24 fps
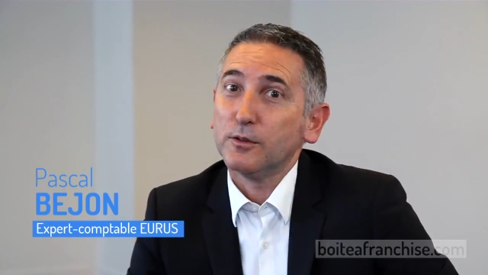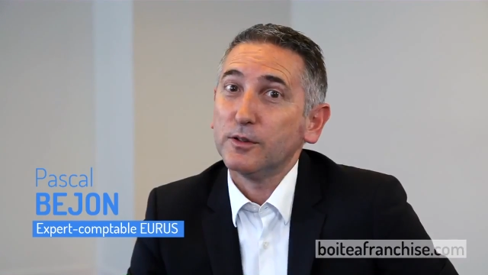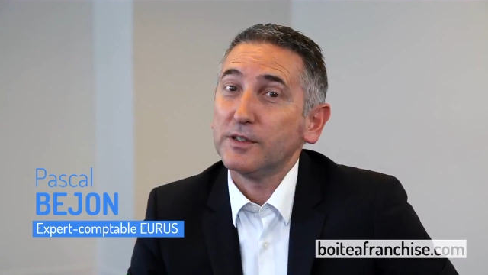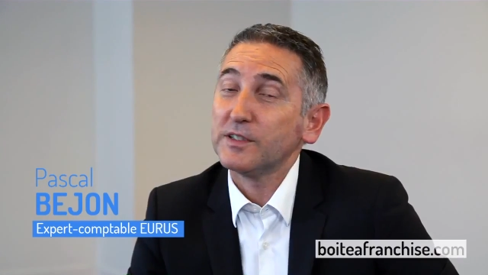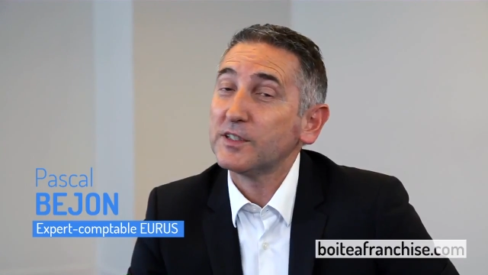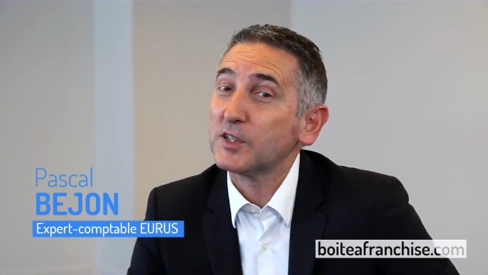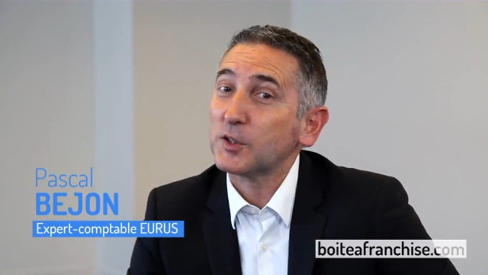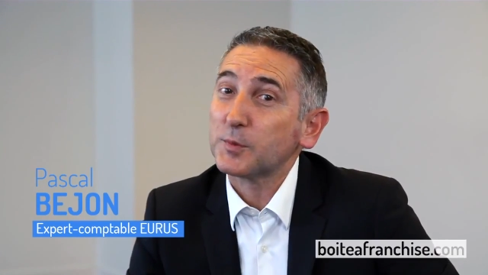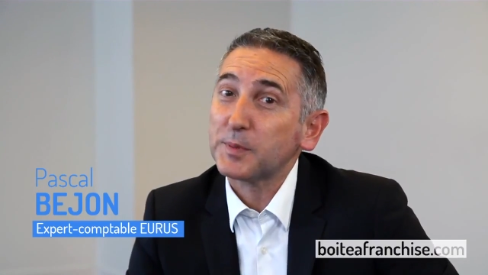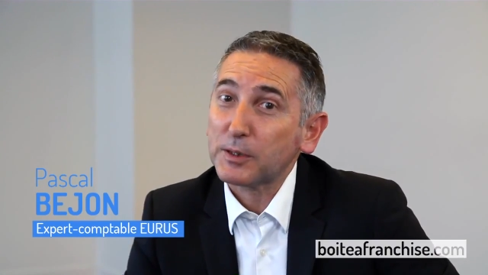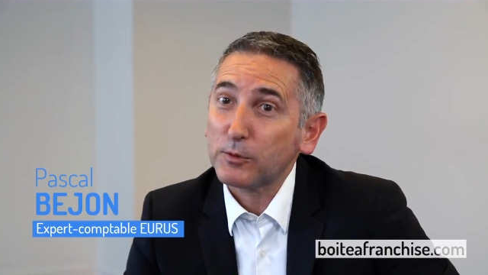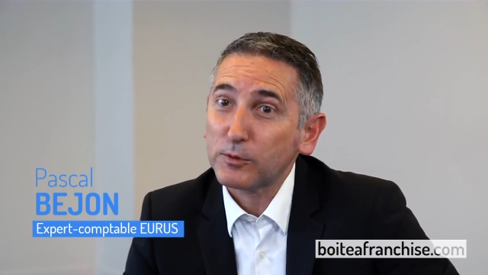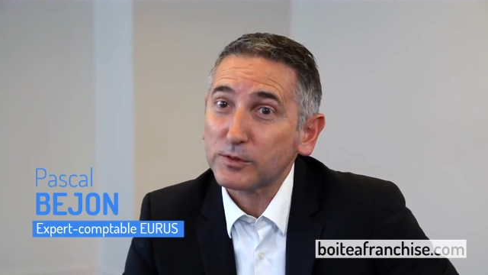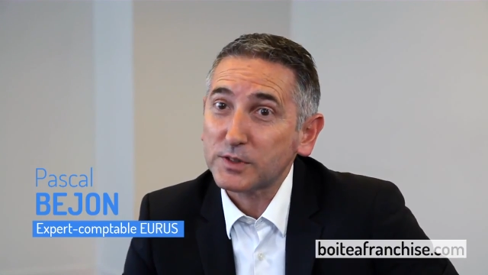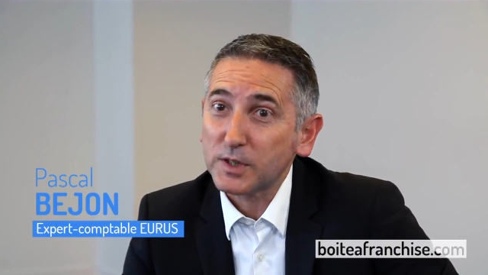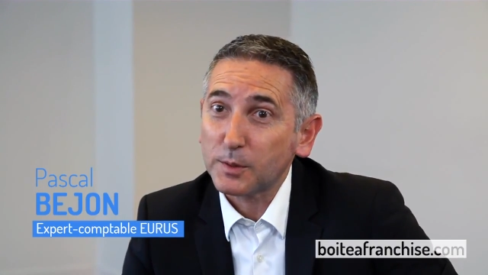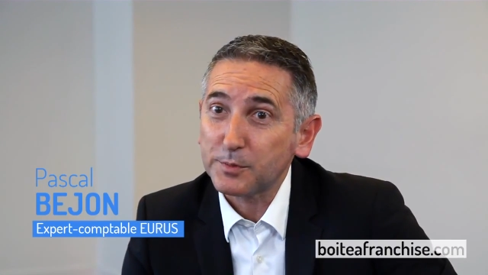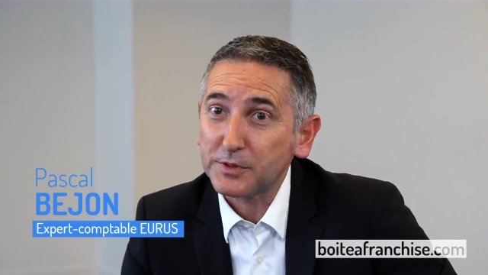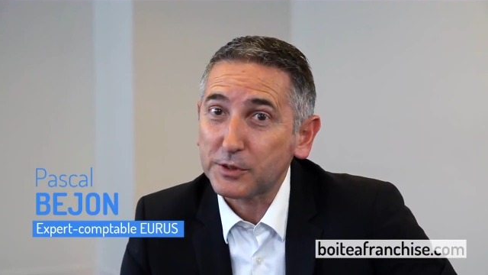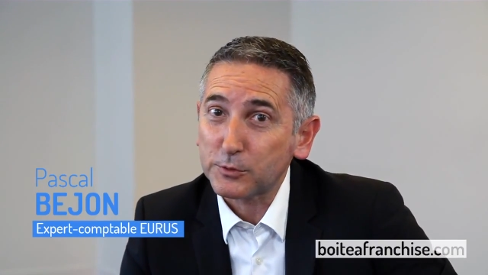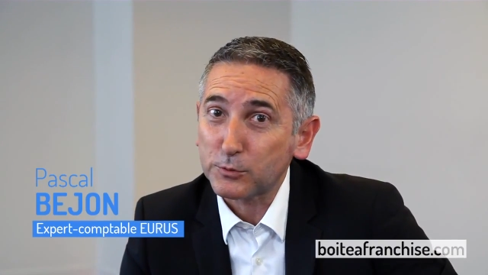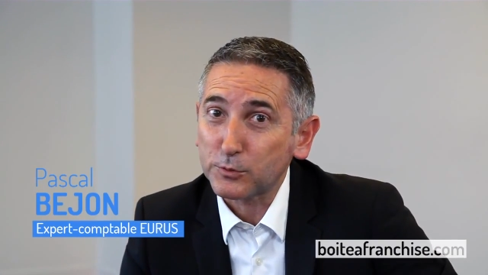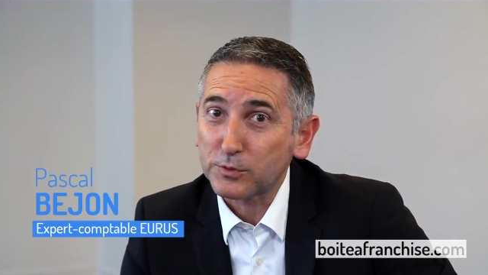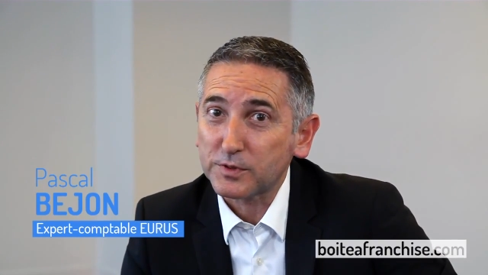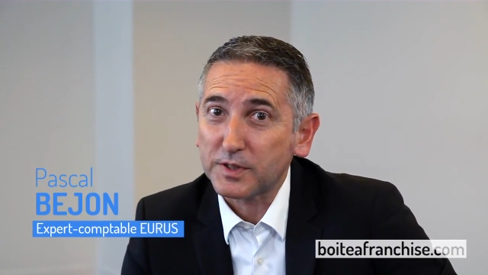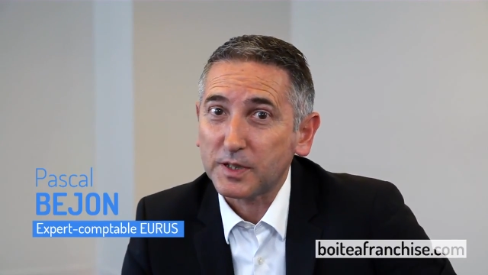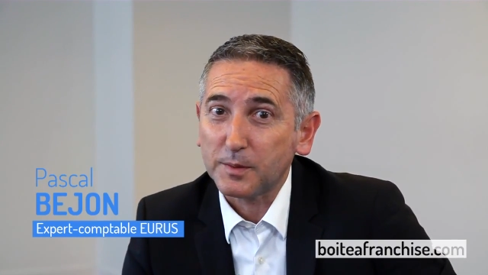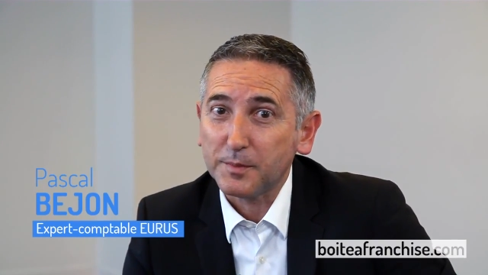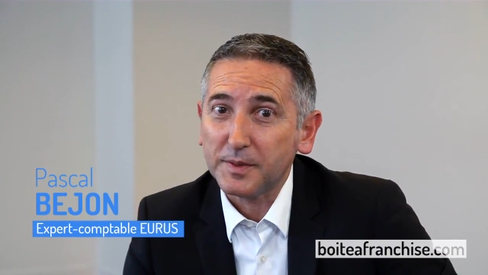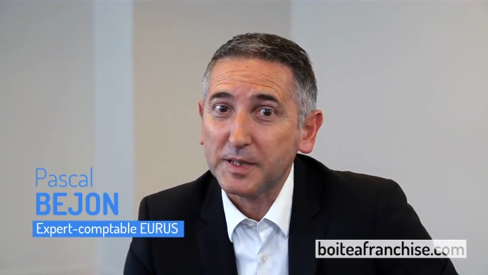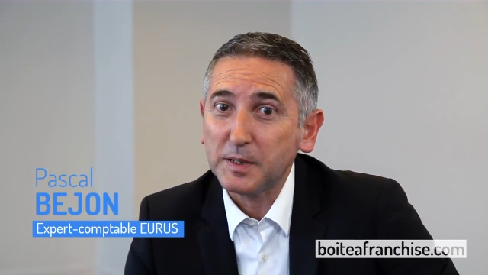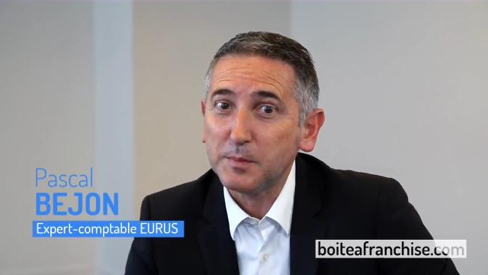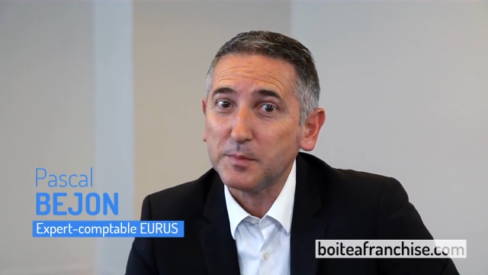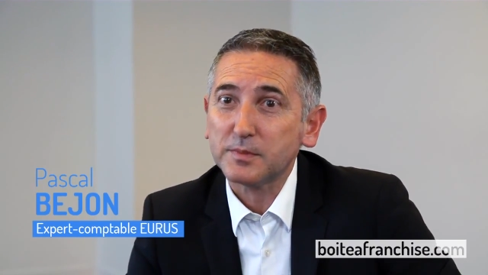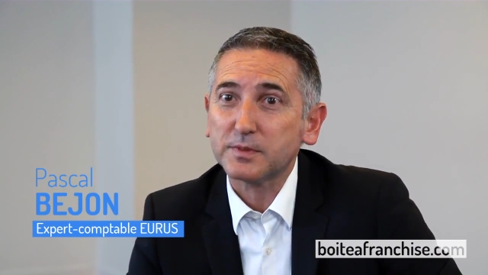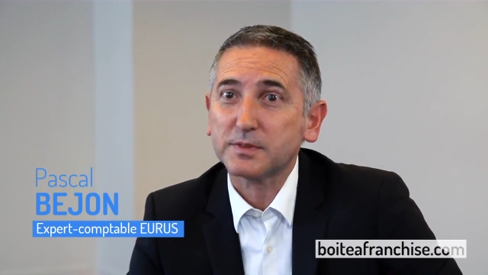Les experts comptables, c'est tous les
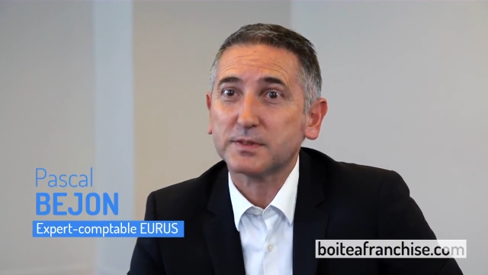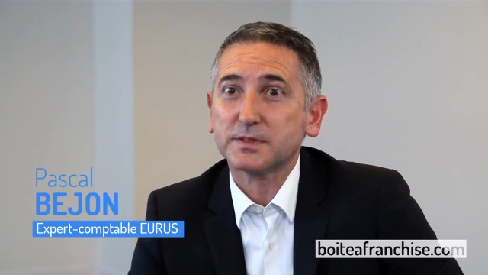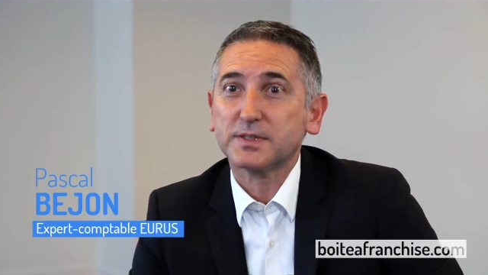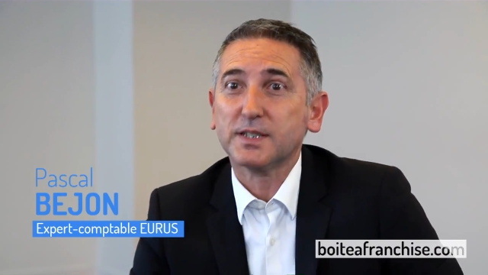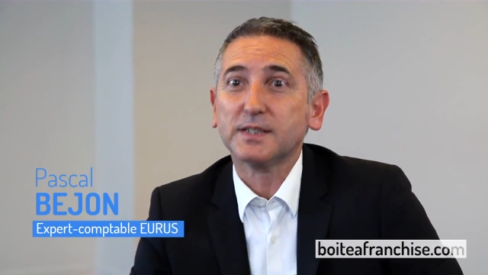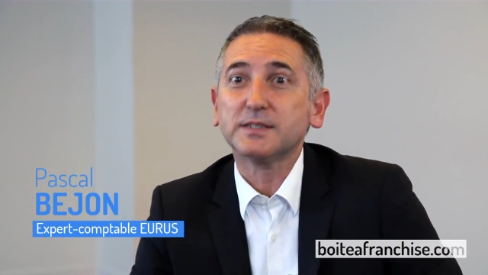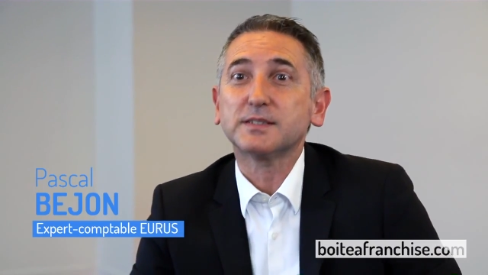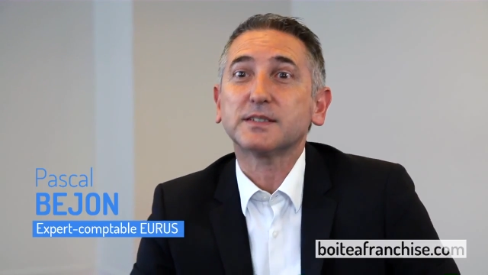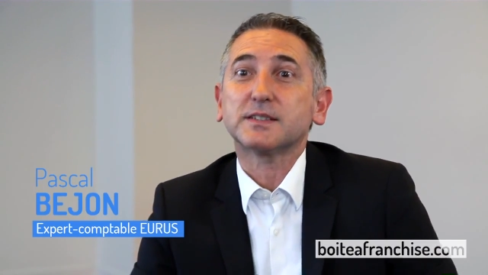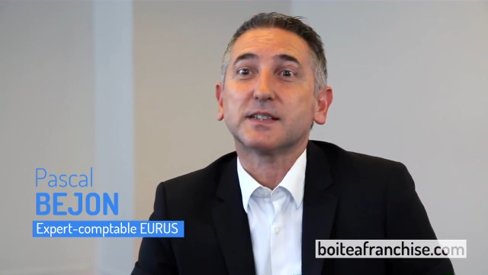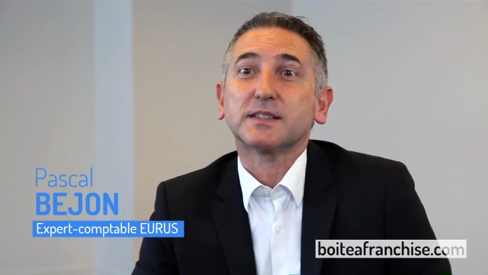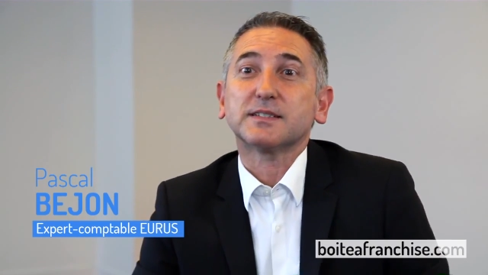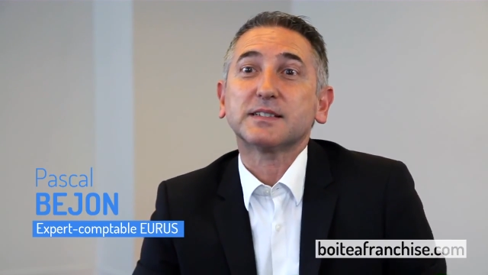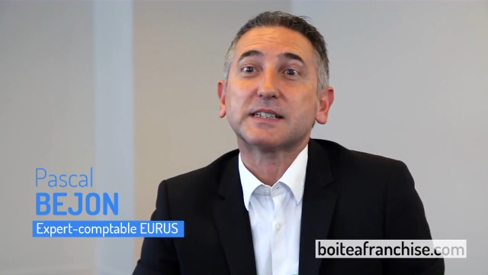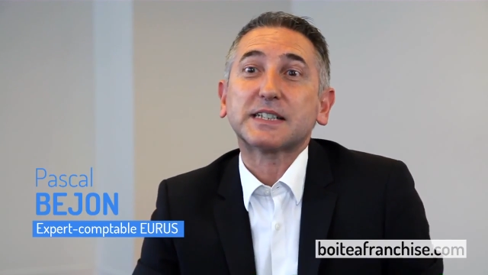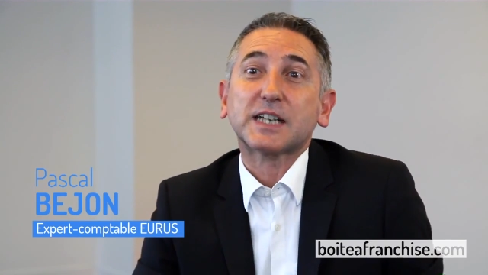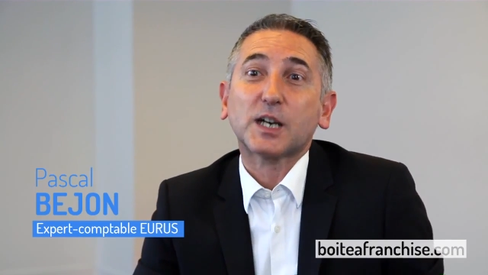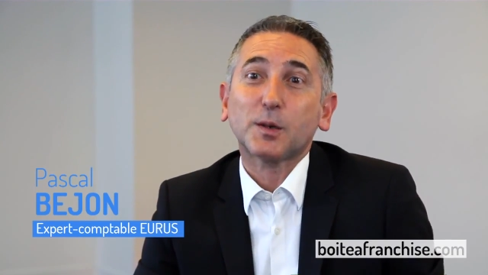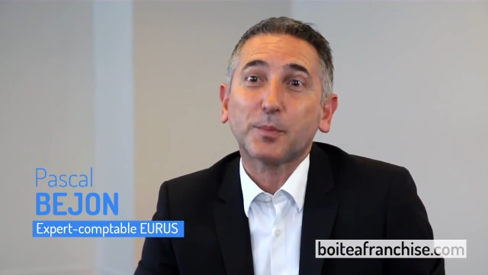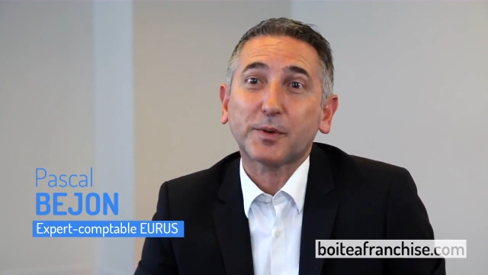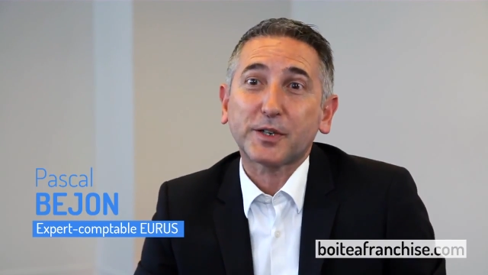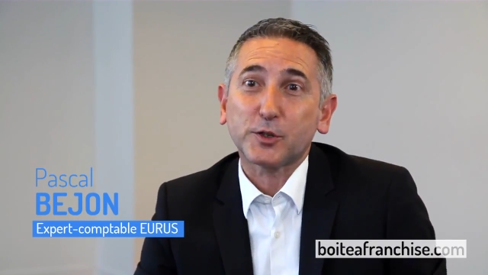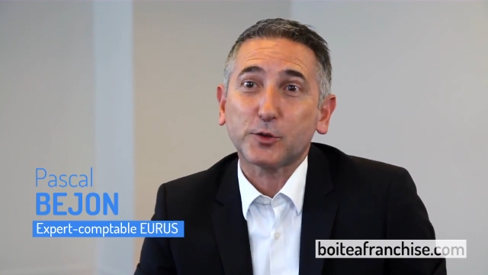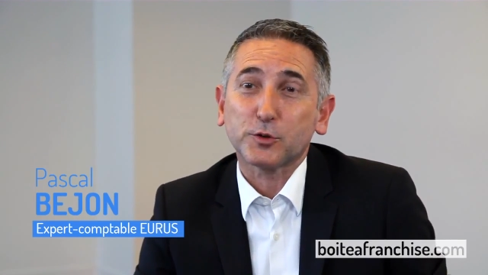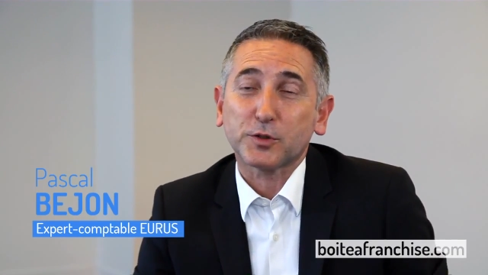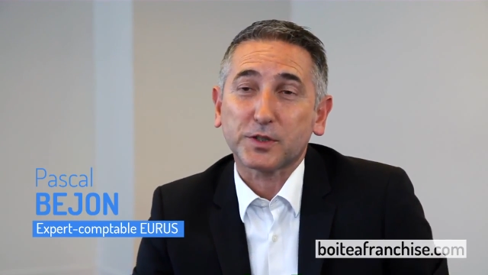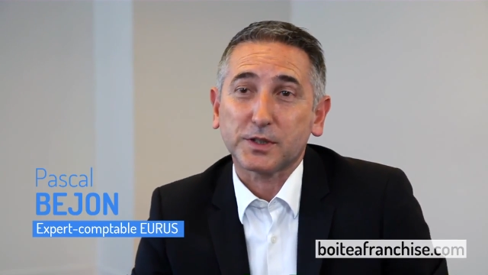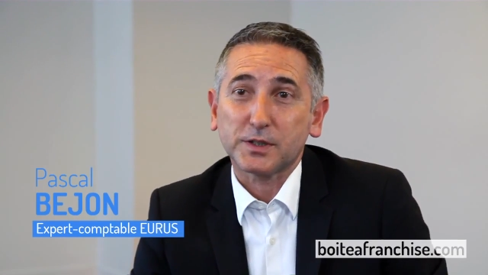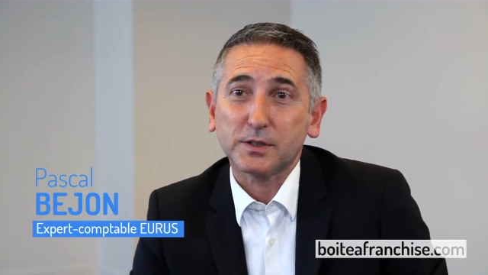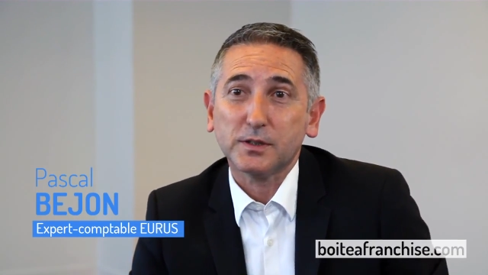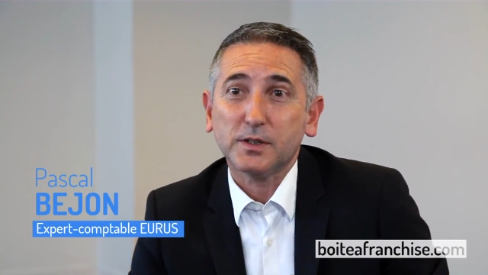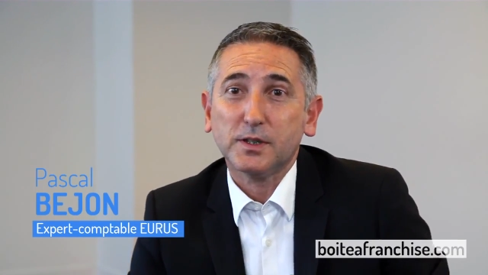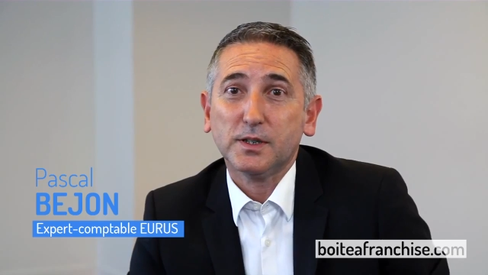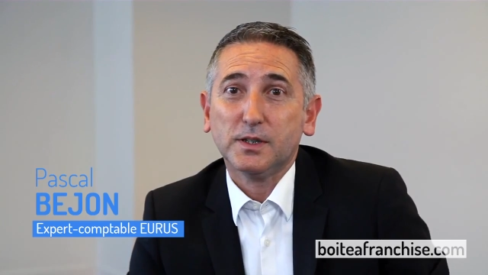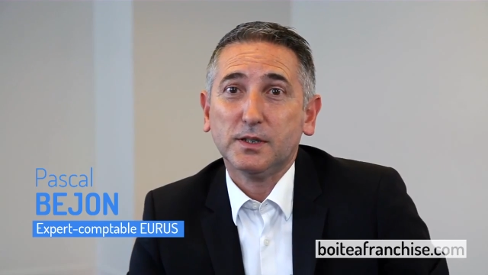mêmes, ça c'est un sacré a priori.